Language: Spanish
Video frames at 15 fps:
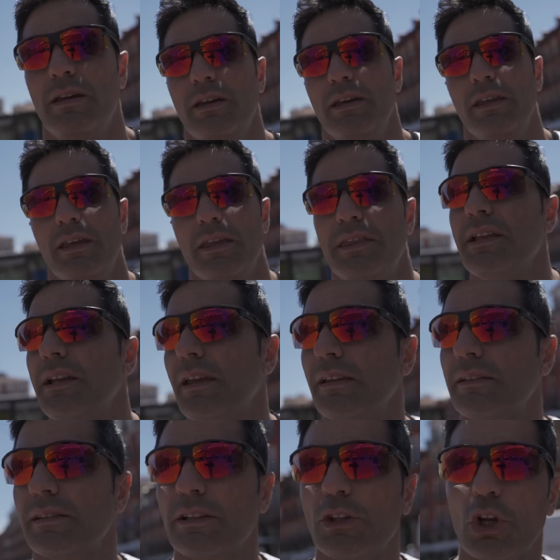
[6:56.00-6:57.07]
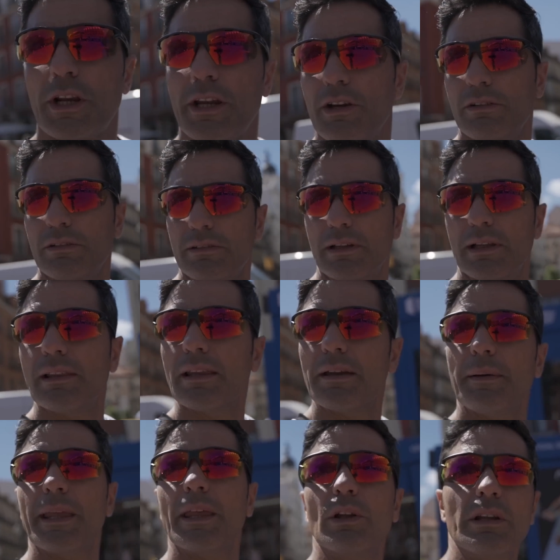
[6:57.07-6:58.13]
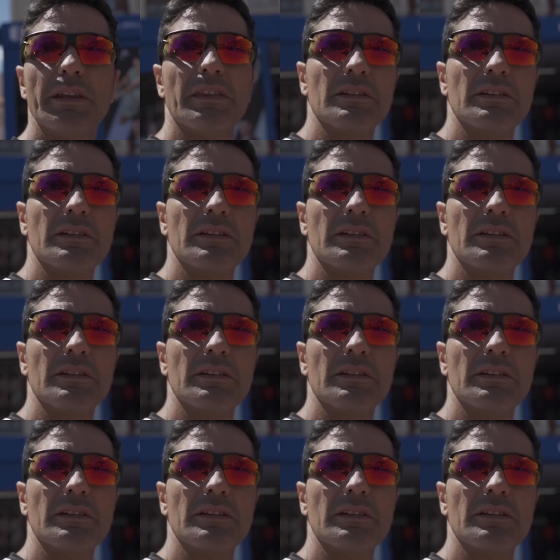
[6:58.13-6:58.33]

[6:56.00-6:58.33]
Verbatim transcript: He de decir que este torneo, el de Valladolid,